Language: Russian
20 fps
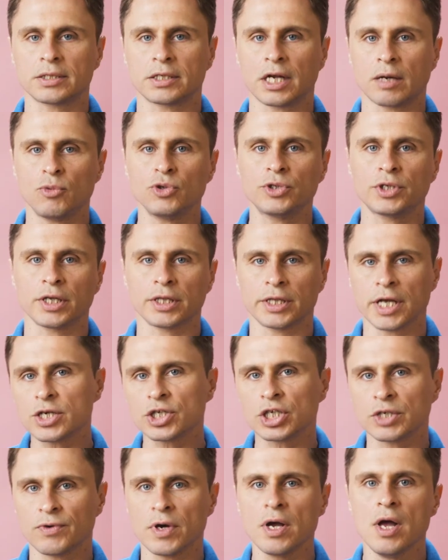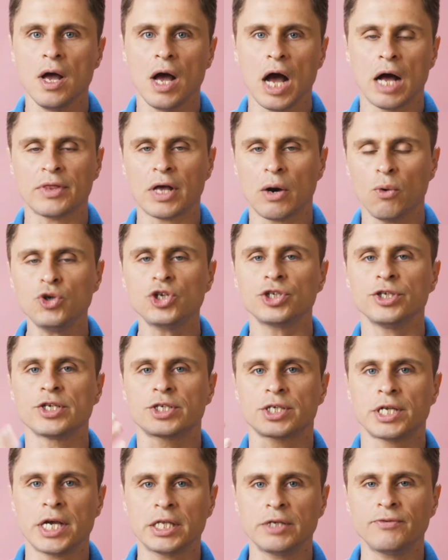— разработка нашего
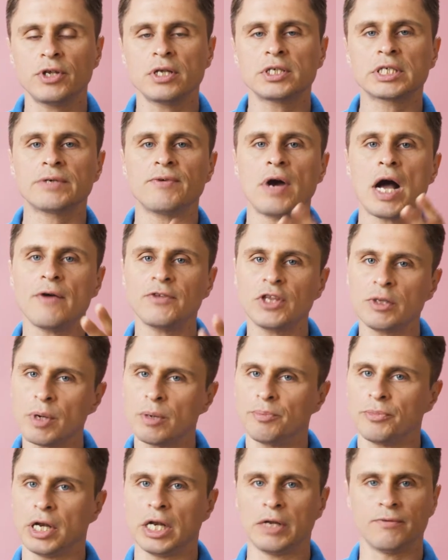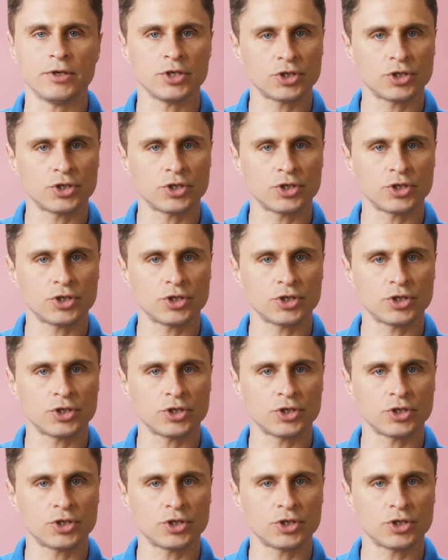научно-исследовательского автомобильного